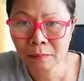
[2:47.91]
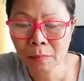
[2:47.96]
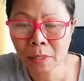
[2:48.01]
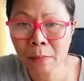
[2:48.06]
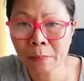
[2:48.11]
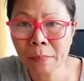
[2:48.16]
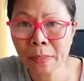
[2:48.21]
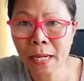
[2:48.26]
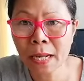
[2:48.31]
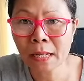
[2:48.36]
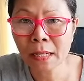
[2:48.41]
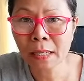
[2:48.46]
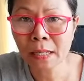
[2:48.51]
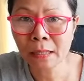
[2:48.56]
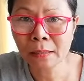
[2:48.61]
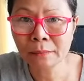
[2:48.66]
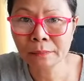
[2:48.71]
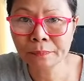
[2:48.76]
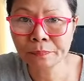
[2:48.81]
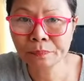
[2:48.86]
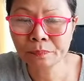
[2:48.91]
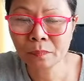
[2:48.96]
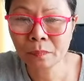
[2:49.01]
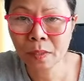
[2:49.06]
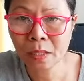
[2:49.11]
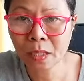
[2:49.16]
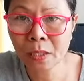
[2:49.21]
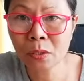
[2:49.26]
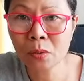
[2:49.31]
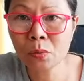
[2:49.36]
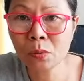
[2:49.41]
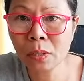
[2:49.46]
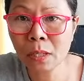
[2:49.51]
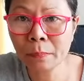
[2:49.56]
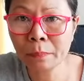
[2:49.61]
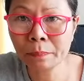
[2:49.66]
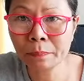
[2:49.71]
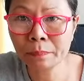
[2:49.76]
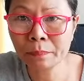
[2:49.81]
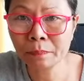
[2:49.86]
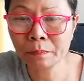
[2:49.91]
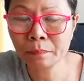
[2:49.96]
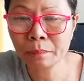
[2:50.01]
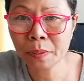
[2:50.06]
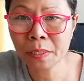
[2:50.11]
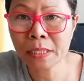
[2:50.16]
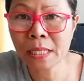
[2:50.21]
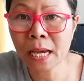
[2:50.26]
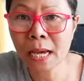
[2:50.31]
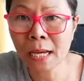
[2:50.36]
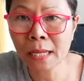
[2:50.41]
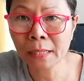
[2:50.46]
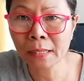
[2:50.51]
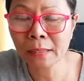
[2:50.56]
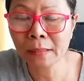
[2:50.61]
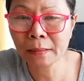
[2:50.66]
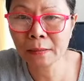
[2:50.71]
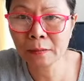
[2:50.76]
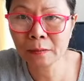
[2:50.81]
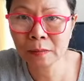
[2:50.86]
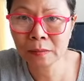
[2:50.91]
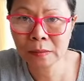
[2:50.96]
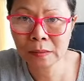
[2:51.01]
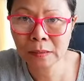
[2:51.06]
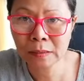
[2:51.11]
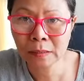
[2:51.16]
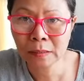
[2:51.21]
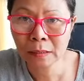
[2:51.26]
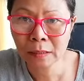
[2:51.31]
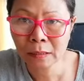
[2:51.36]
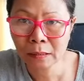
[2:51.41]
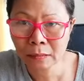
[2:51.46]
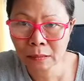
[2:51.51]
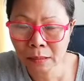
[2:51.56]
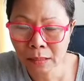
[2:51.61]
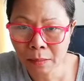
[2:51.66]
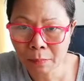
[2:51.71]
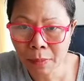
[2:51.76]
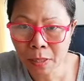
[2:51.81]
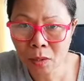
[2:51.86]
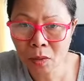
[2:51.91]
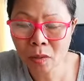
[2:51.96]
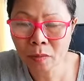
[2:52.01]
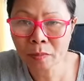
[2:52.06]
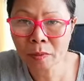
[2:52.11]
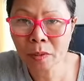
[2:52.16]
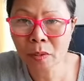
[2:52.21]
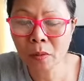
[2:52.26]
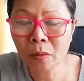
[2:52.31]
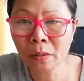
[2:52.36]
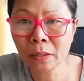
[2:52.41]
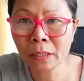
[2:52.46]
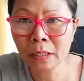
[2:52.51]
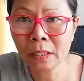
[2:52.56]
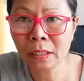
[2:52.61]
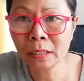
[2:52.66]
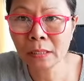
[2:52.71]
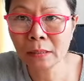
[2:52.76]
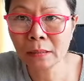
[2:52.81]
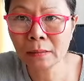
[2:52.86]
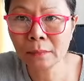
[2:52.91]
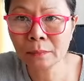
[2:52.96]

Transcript: พัดพรากกัน แต่ก็อยู่กับพี่ชาย แต่มารอบสองนี่